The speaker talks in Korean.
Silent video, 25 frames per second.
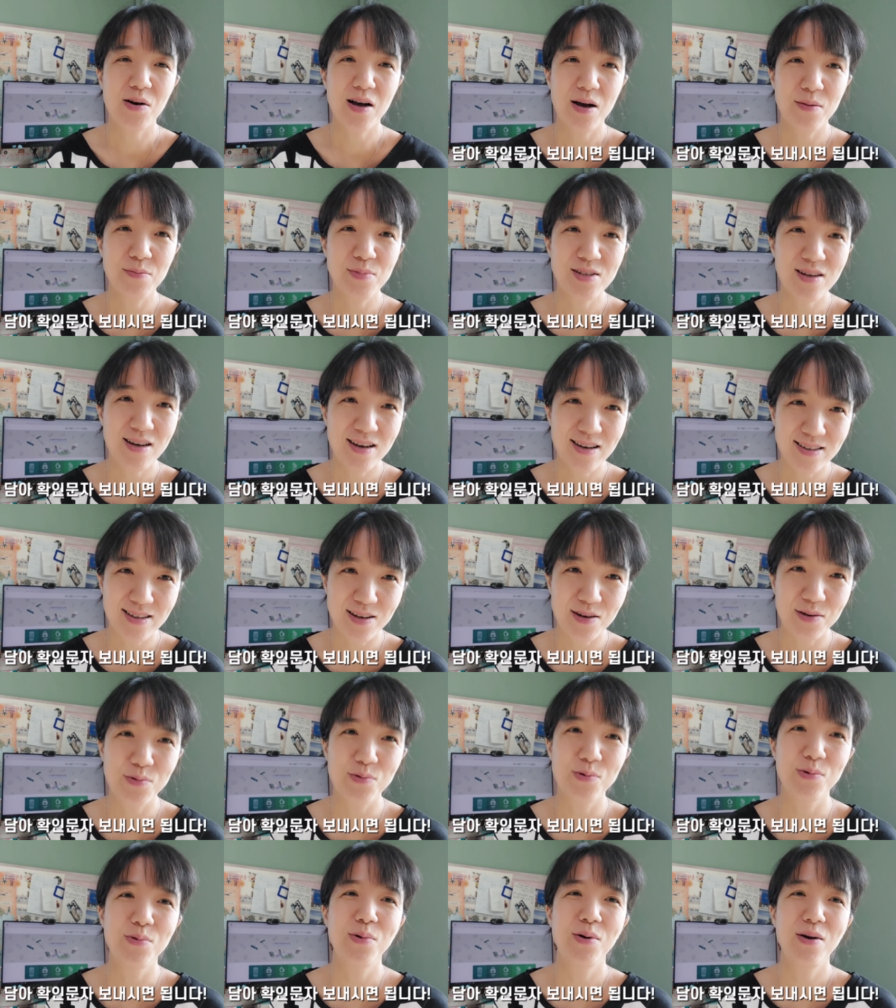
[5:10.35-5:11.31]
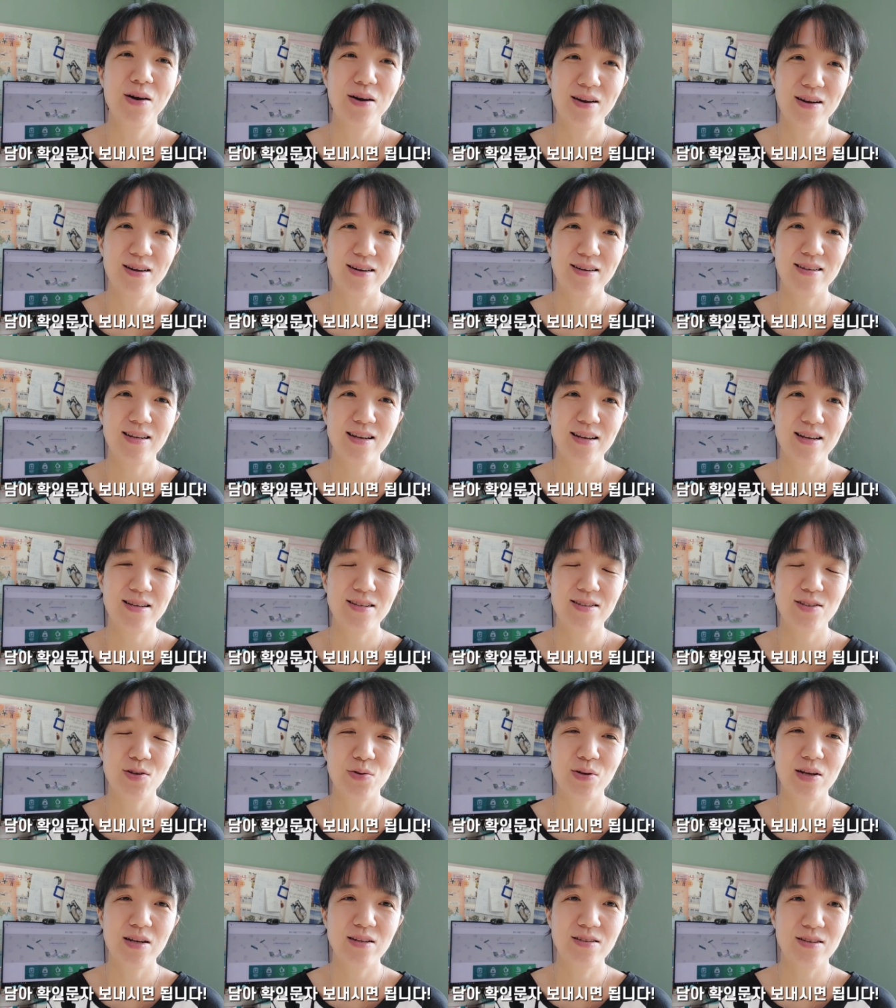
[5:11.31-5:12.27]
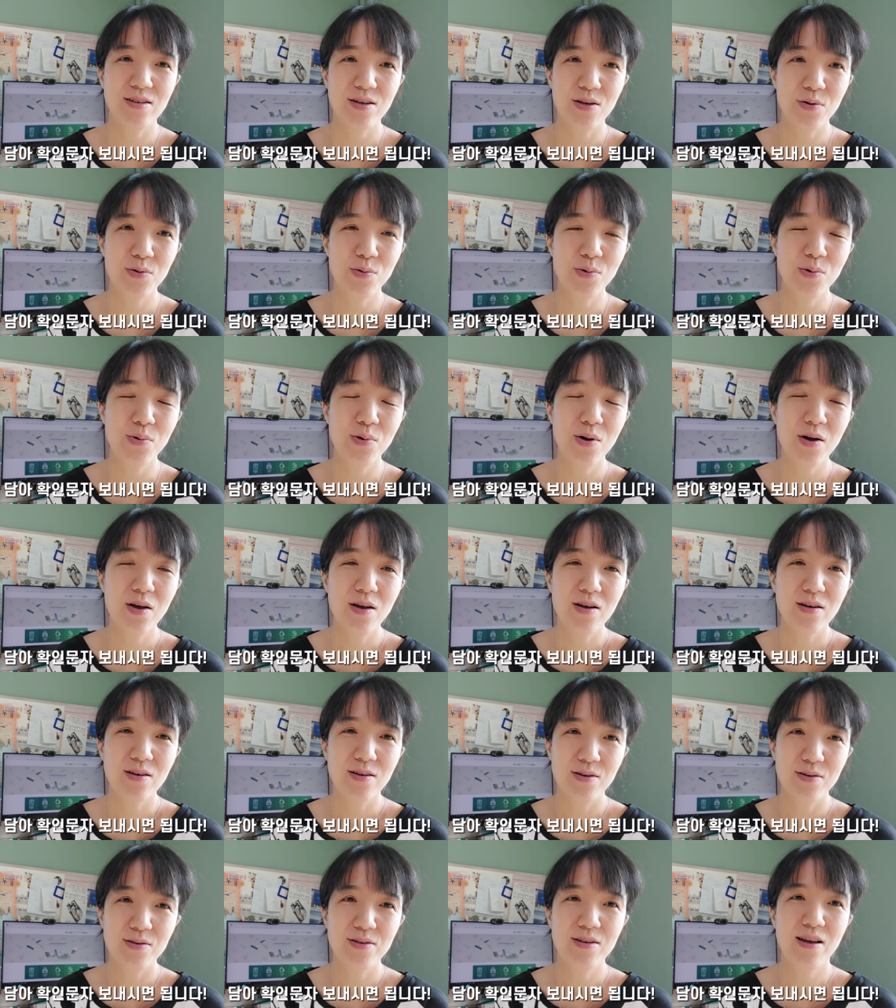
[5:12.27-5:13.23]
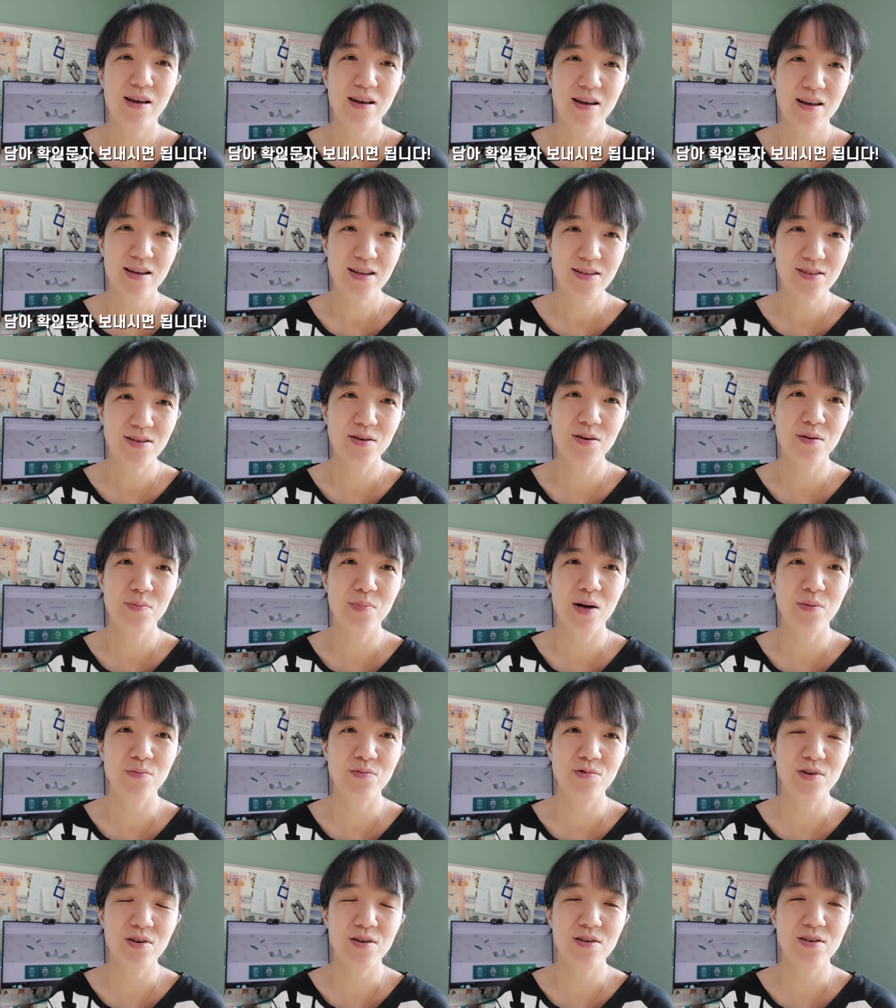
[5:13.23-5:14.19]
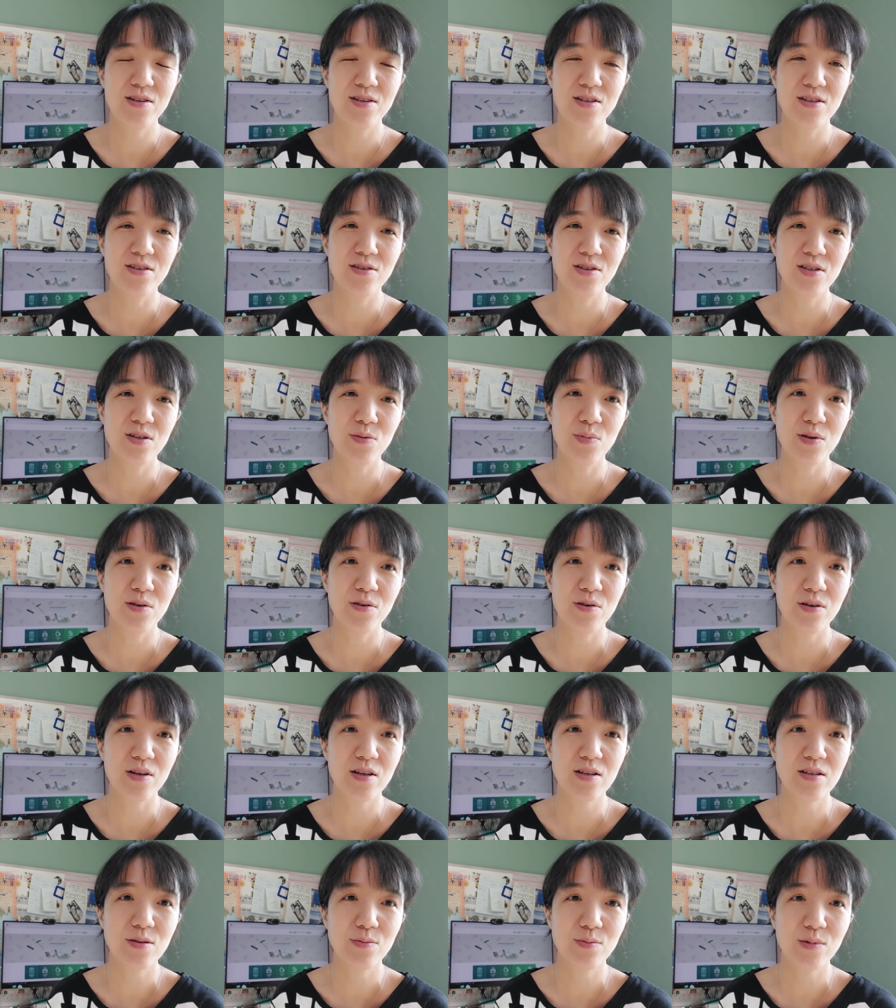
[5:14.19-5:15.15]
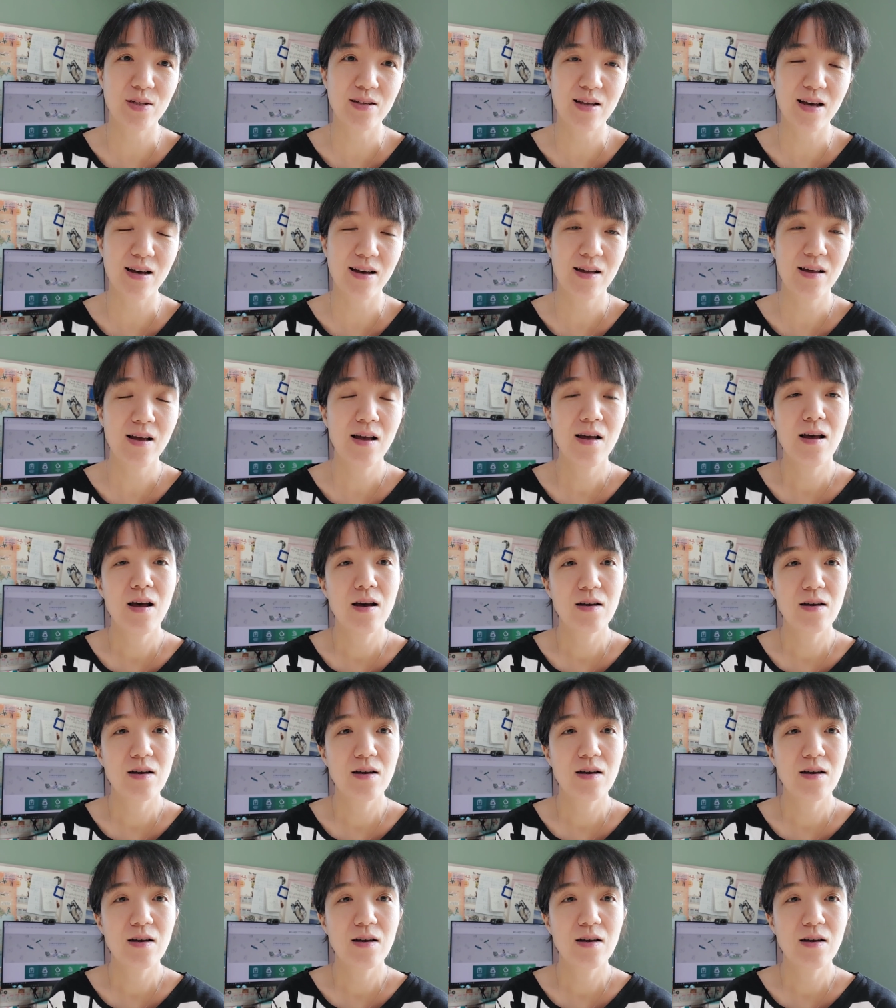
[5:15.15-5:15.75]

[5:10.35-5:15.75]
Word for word: 감사하다고 이렇게 전화드리고 그렇게 해서 마무리를 지으시면 되겠습니다.